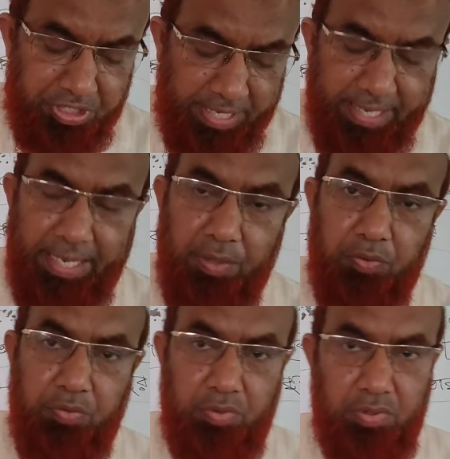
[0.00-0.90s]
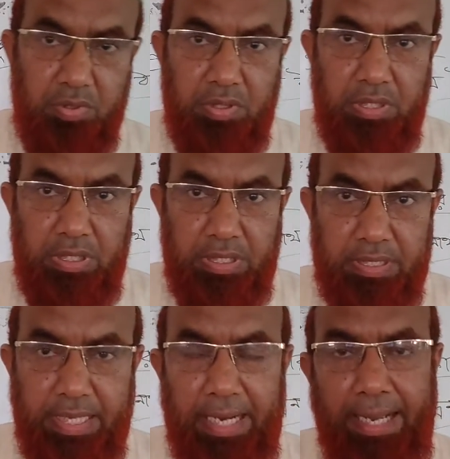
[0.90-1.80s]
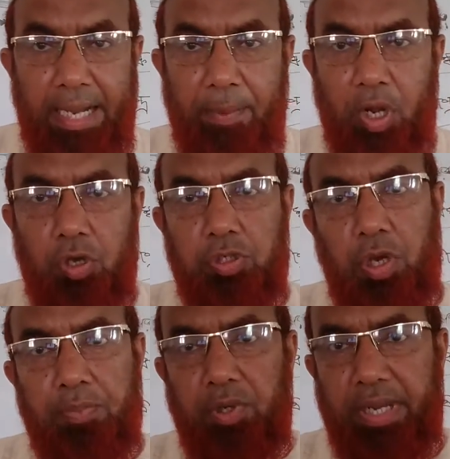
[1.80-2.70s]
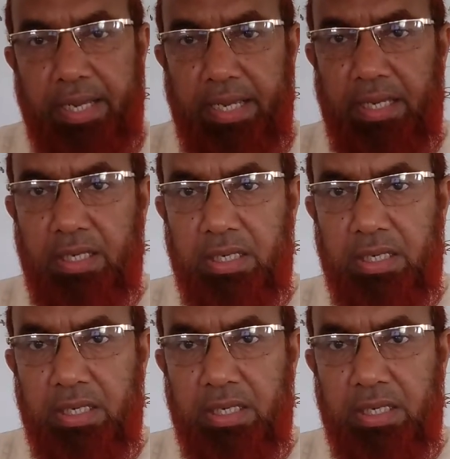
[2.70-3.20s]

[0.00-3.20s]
সেখানেও তার লেখাপড়া অসমাপ্ত রেখে